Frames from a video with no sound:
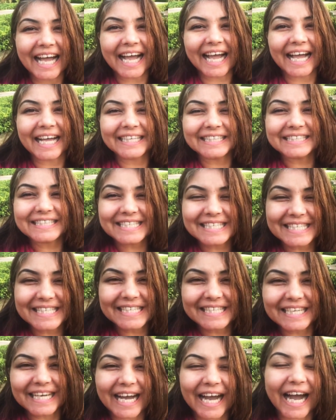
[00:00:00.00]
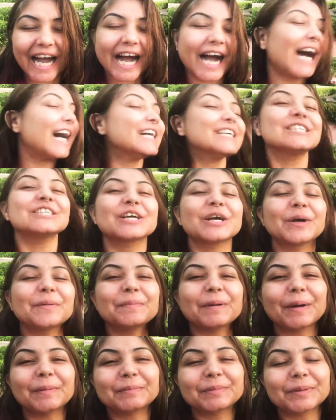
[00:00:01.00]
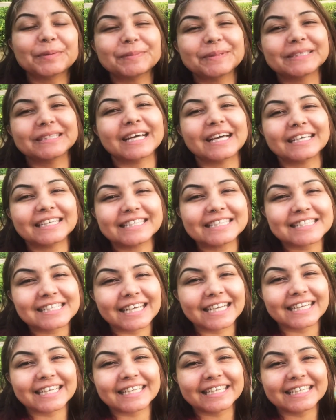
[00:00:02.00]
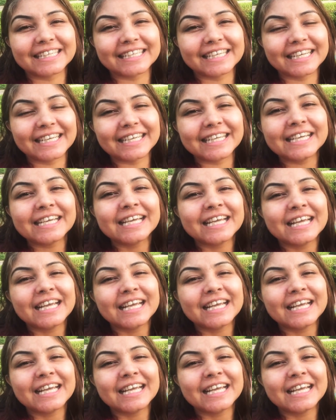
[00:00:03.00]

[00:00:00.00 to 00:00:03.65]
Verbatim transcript: एंड आज हम आपको बताने जा रहे हैं